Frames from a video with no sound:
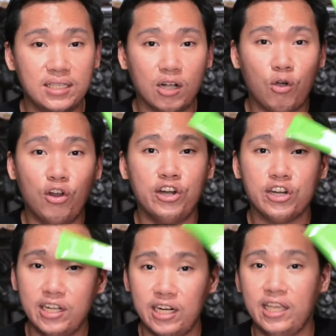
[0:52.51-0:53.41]
the color
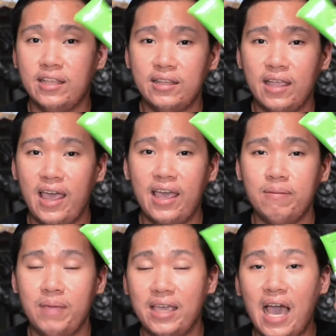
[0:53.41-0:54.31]
green and
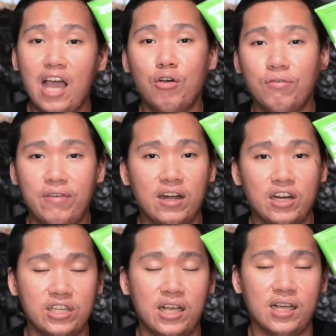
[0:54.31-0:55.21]
may aloe vera
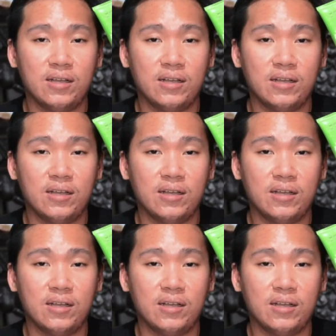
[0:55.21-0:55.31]
siya.